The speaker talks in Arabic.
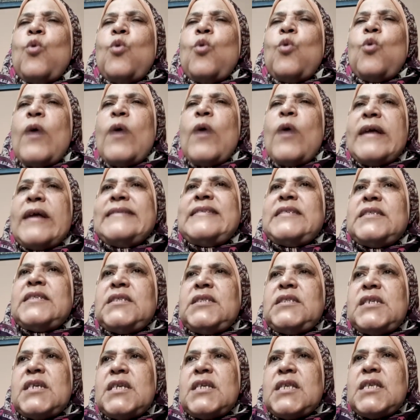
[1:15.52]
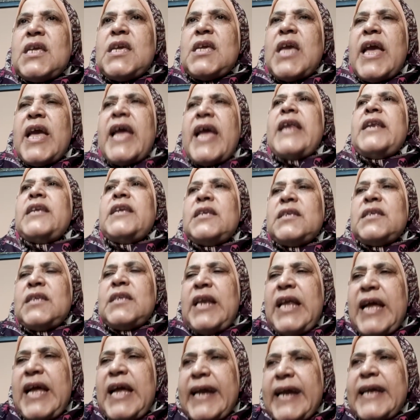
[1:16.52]
وانس الدي ان اي قال
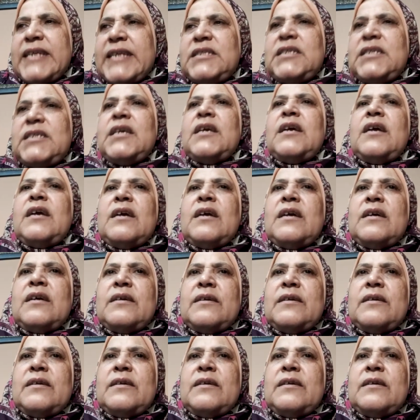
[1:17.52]
ان الحاجه دي